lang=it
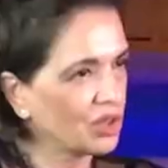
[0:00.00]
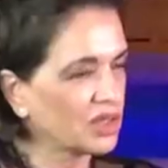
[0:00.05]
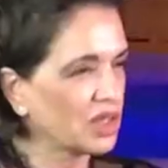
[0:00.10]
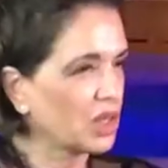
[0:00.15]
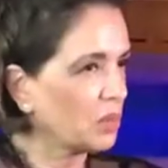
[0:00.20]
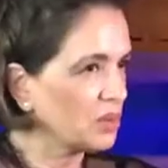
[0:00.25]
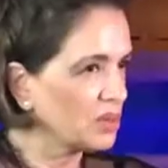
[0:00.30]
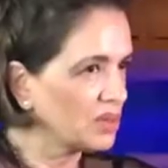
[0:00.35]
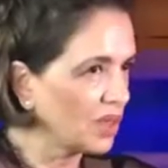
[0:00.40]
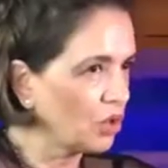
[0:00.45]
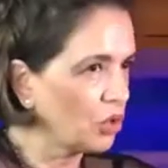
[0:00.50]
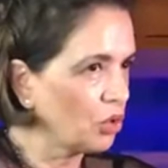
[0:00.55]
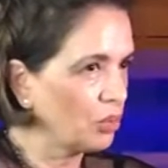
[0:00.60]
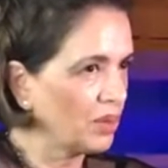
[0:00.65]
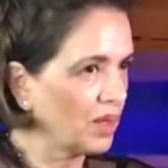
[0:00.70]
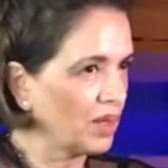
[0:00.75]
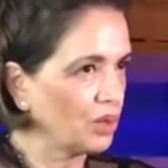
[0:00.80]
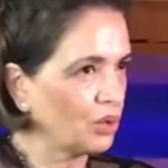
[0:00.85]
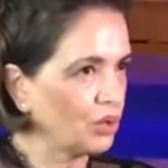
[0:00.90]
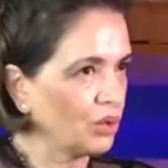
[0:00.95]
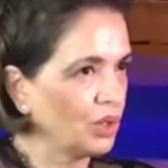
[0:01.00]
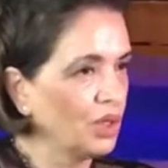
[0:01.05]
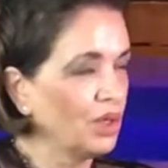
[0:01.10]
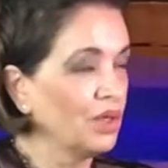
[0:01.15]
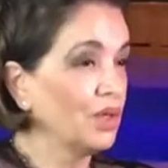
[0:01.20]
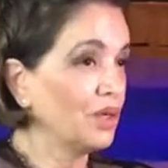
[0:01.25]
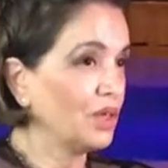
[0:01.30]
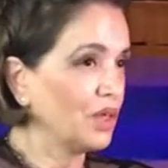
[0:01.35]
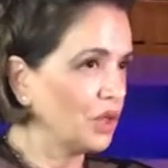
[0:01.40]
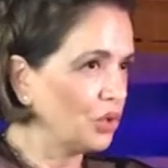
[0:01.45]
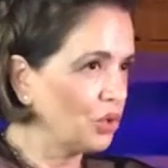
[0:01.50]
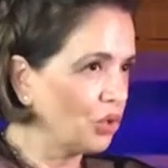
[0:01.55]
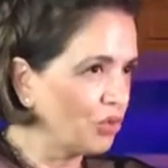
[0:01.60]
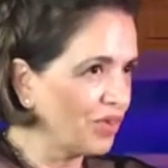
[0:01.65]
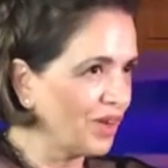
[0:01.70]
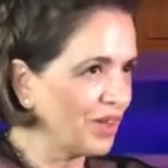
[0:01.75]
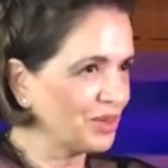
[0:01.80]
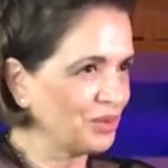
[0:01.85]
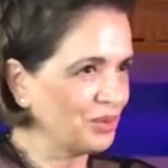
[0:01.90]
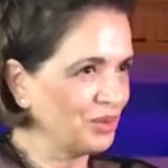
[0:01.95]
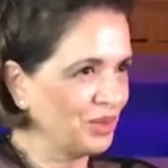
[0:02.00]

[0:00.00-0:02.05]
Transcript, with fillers: anche quest'anno mi hanno rinnovato